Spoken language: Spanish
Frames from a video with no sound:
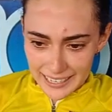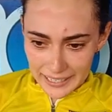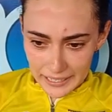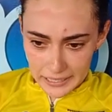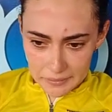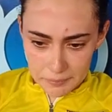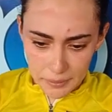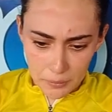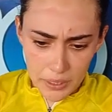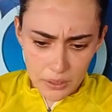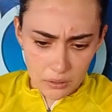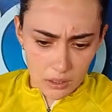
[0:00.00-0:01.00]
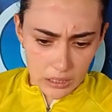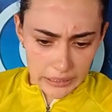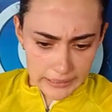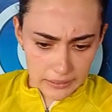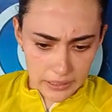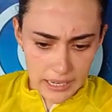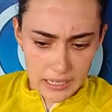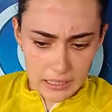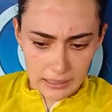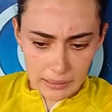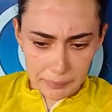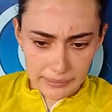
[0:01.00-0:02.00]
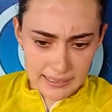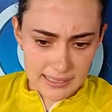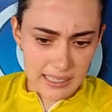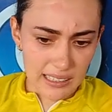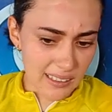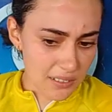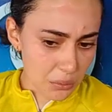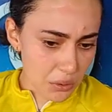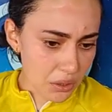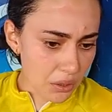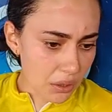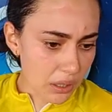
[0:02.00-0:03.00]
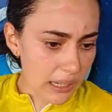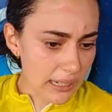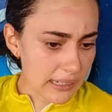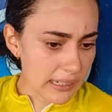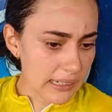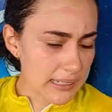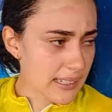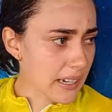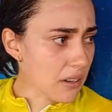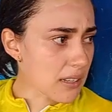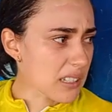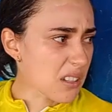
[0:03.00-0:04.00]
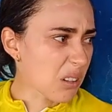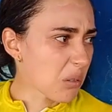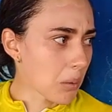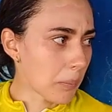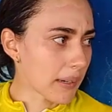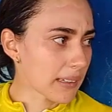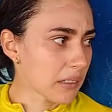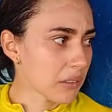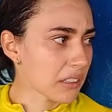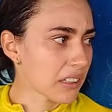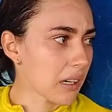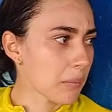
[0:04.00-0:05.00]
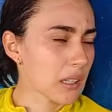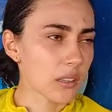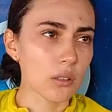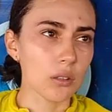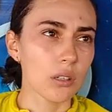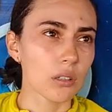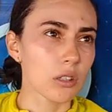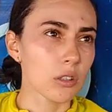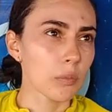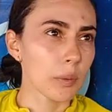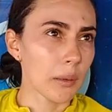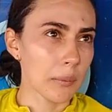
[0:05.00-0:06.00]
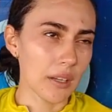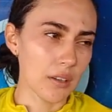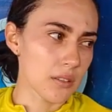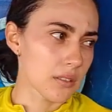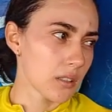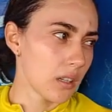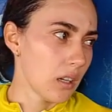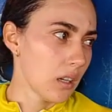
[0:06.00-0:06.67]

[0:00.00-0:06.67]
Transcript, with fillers: Eh, pero bueno, creo que las veces que he subido al, cerro ha sido como parte de un entrenamiento con un grupo de amigos.